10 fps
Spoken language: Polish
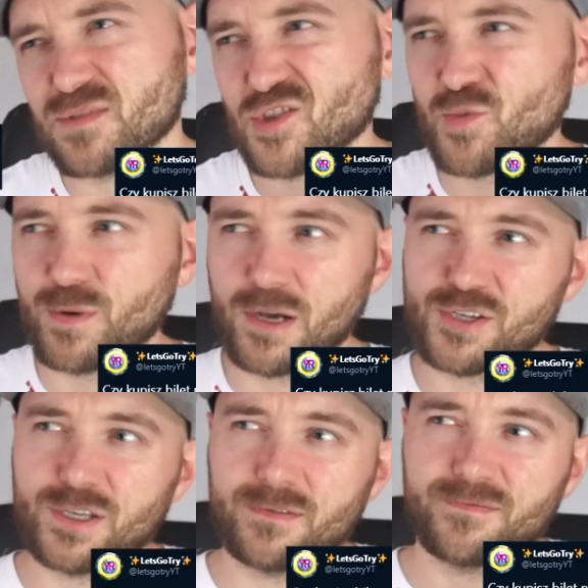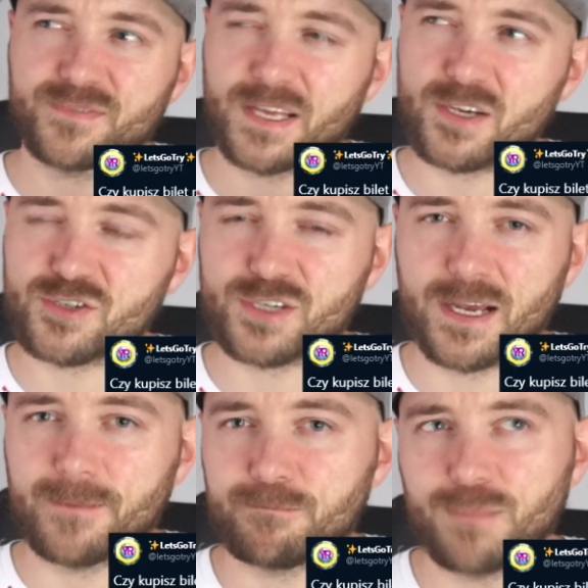skupiła się w tej
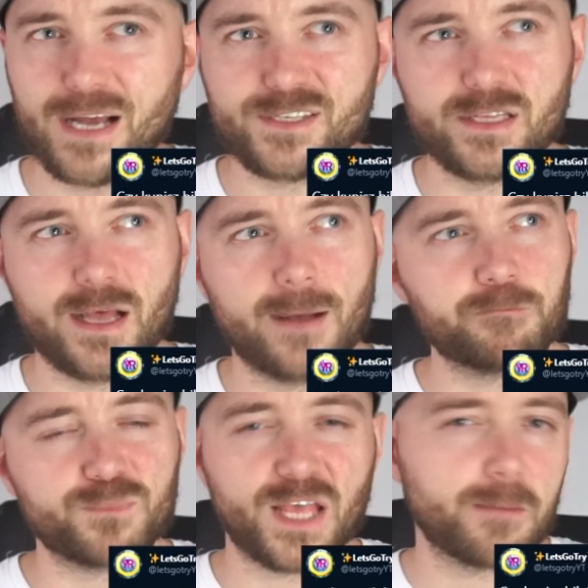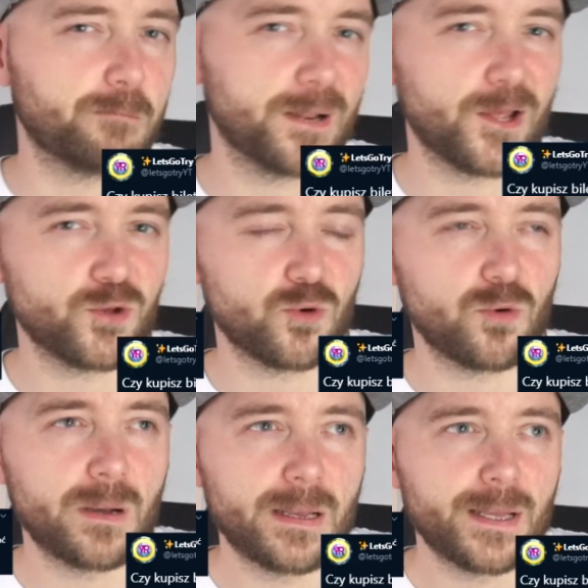grze bardziej na
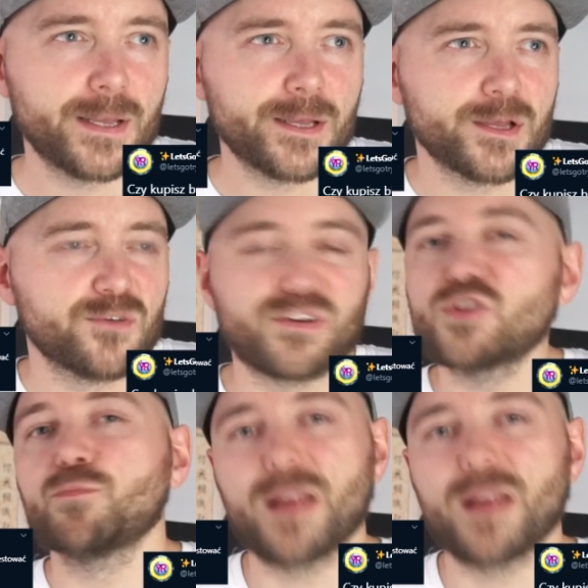gameplayu free to